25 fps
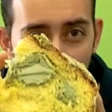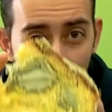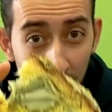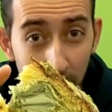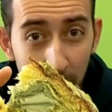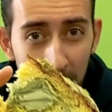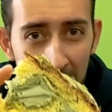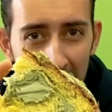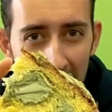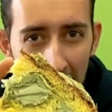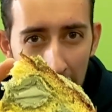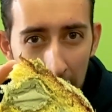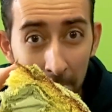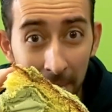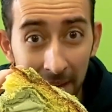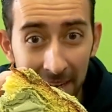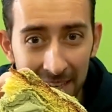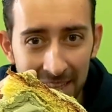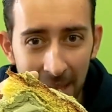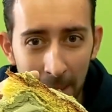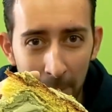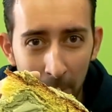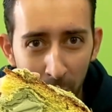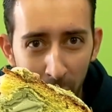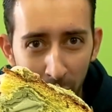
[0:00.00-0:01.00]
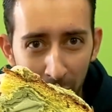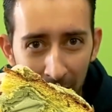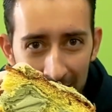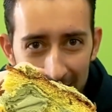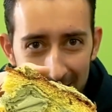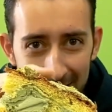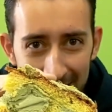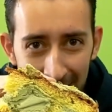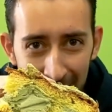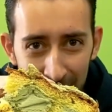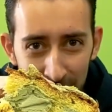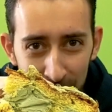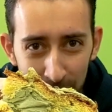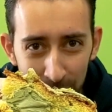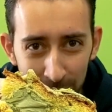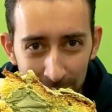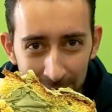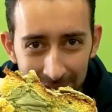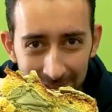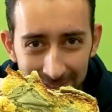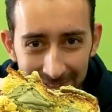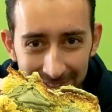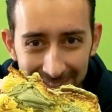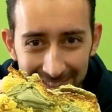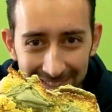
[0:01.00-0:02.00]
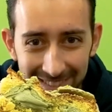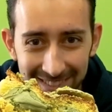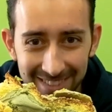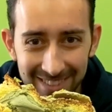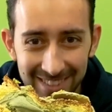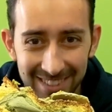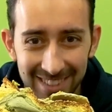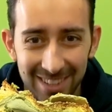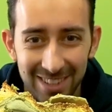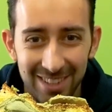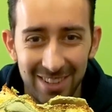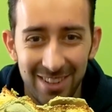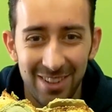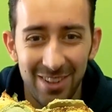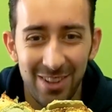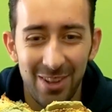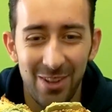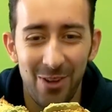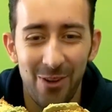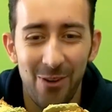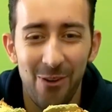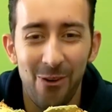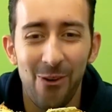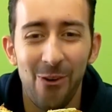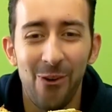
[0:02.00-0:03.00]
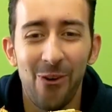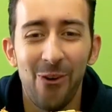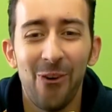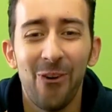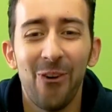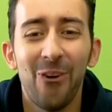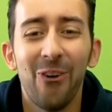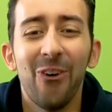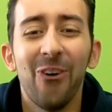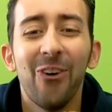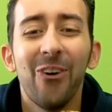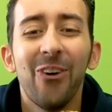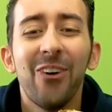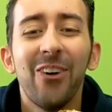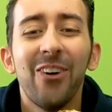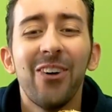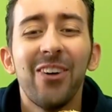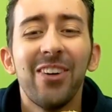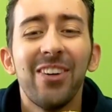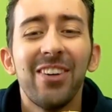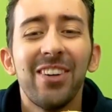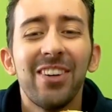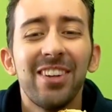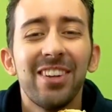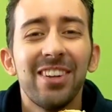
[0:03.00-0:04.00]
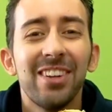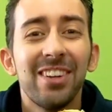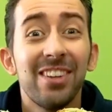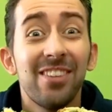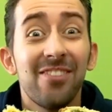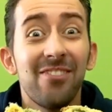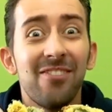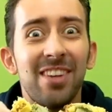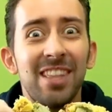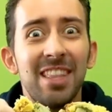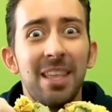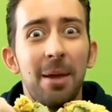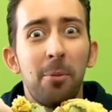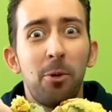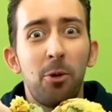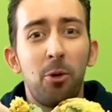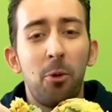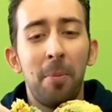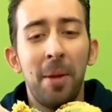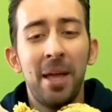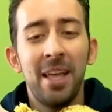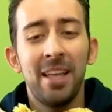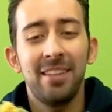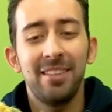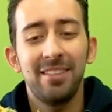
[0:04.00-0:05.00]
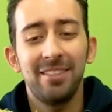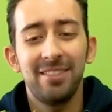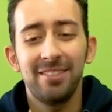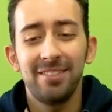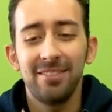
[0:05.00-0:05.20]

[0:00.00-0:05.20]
E quindi partiamo con l'assaggio. Oh oh, vediamo com'è.